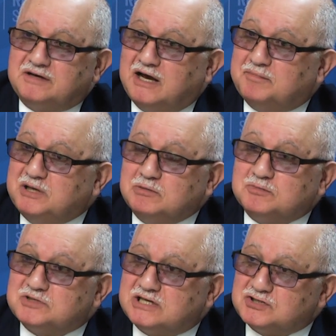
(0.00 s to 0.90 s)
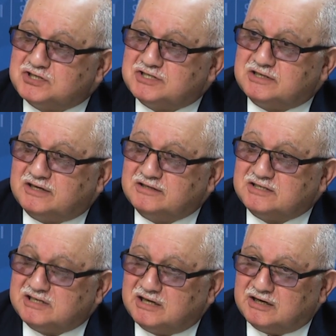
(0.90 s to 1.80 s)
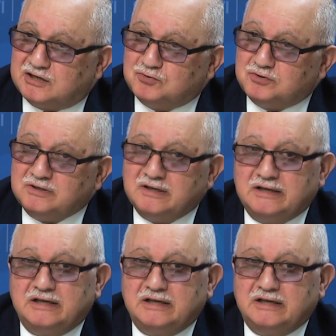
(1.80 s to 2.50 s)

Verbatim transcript: как минимум с нашей стороны, сохранен,